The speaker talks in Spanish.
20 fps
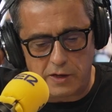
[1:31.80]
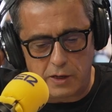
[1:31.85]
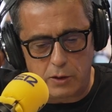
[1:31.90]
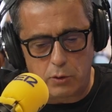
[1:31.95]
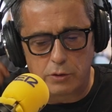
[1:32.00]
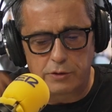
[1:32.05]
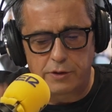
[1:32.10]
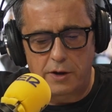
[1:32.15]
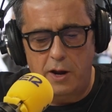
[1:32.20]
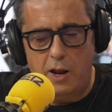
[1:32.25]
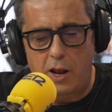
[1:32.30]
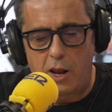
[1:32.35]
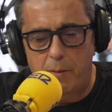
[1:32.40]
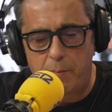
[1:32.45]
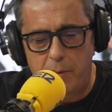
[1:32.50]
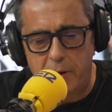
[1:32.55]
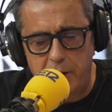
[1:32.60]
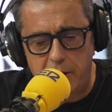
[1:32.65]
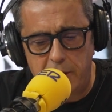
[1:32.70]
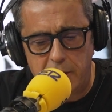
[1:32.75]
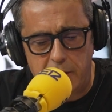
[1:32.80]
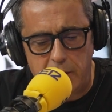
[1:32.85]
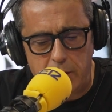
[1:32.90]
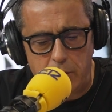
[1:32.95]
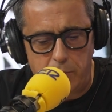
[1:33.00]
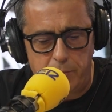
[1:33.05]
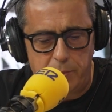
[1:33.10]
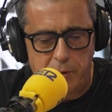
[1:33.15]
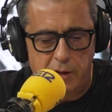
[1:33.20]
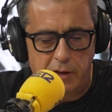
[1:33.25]
ya encontró la manera,
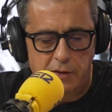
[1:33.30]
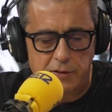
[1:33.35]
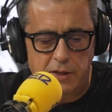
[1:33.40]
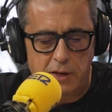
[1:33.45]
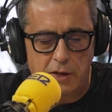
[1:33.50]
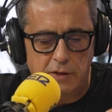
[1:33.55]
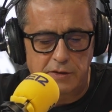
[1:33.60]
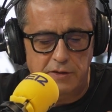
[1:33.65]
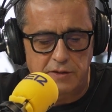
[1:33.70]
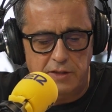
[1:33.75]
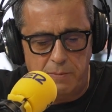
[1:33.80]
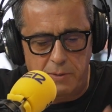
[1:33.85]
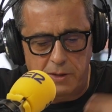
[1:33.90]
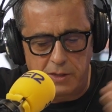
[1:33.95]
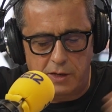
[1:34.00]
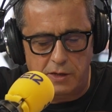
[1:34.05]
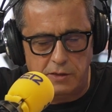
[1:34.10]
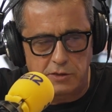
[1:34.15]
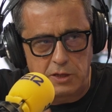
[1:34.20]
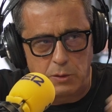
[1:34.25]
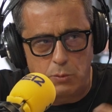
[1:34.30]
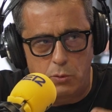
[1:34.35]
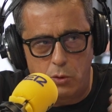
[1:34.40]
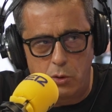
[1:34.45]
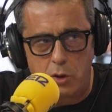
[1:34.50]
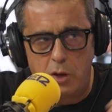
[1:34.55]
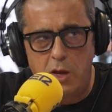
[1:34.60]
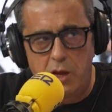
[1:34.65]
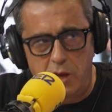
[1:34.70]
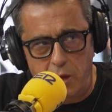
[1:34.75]
hombre. Tiene el sistema
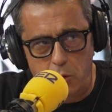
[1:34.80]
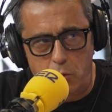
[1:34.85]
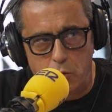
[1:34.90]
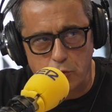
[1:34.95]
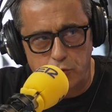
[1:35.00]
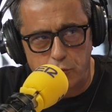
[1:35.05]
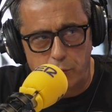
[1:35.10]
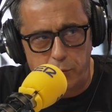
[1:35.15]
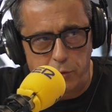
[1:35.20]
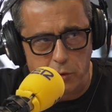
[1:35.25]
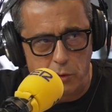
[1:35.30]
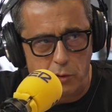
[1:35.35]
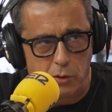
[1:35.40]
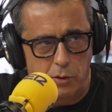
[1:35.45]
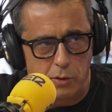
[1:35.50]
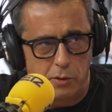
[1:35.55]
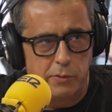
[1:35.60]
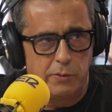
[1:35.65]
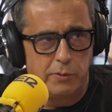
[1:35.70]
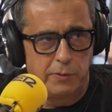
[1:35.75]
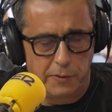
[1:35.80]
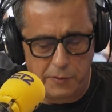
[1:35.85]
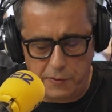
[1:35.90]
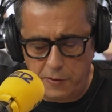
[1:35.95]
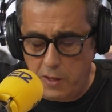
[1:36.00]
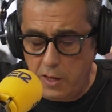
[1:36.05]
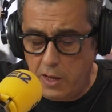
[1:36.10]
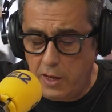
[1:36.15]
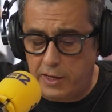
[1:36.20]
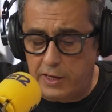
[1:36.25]
digestivo en construcción.
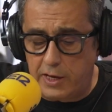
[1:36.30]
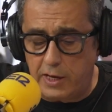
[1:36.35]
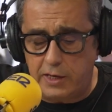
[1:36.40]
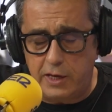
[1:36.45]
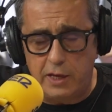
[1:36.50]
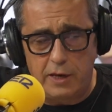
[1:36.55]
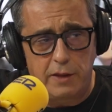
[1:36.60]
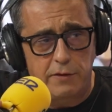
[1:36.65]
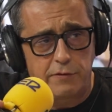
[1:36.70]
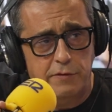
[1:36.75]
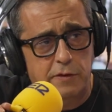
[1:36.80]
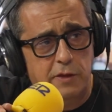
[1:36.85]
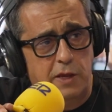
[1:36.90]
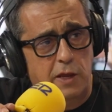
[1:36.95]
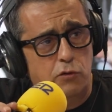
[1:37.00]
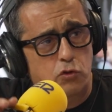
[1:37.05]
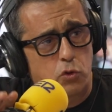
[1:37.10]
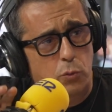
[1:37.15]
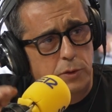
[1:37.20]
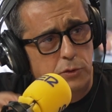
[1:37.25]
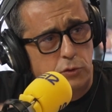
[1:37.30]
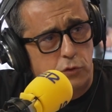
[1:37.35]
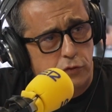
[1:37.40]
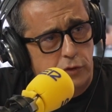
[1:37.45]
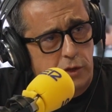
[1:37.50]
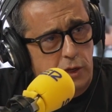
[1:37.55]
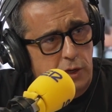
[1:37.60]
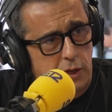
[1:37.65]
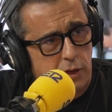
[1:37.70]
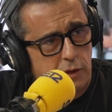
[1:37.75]
¿Qué quieres? ¿Qué instrumentos
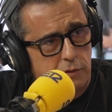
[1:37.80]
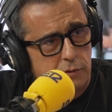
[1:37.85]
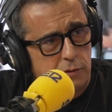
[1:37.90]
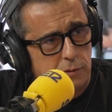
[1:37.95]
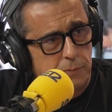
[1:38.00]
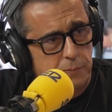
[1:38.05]
quieres?